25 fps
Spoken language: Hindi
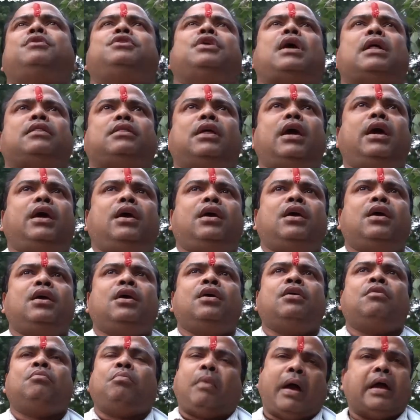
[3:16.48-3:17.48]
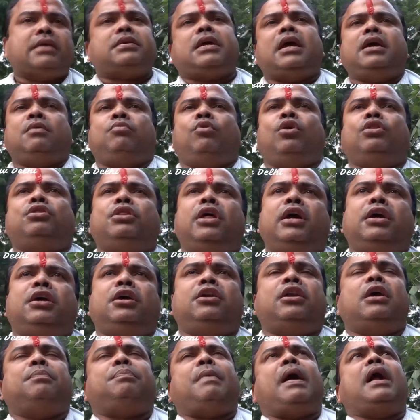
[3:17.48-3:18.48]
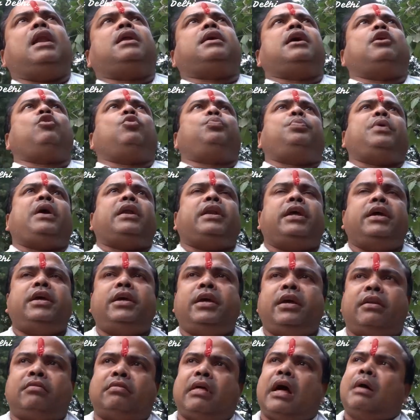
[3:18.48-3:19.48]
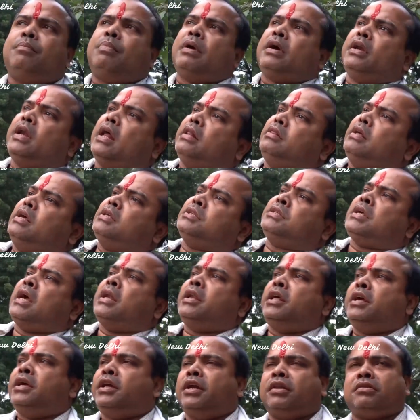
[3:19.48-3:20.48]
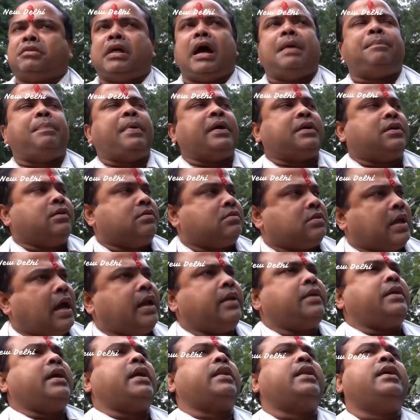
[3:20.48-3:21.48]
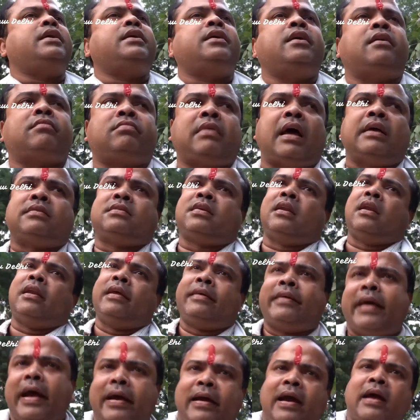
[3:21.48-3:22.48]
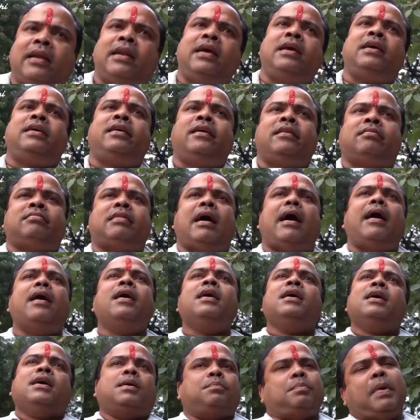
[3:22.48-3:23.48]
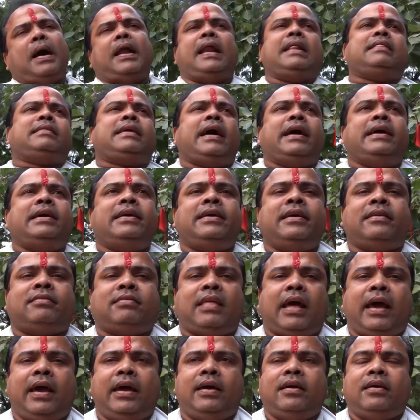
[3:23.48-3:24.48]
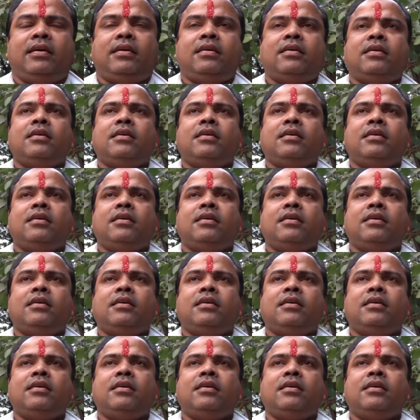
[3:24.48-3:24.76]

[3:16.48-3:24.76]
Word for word: में जाते ऐसा ही बोलते हैं कि नेपाल का रुपया नहीं गिरता बांग्लादेश का नहीं गिरता पाकिस्तान का नहीं गिरता श्रीलंका का नहीं गिरता भारत का ही गिरता है